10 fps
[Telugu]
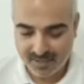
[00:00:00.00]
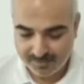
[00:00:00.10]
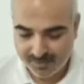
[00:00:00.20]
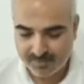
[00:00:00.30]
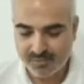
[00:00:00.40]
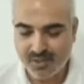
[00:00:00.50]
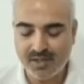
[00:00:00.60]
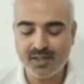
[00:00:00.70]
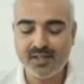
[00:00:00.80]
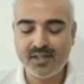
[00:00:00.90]
దాని
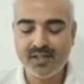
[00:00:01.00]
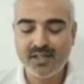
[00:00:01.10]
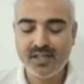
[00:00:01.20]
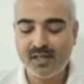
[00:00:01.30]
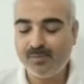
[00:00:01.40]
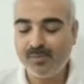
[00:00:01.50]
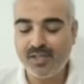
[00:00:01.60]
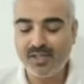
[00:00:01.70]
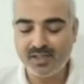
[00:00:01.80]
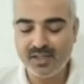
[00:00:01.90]
అనుసారంగానే
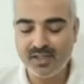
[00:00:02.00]
వాటిలకు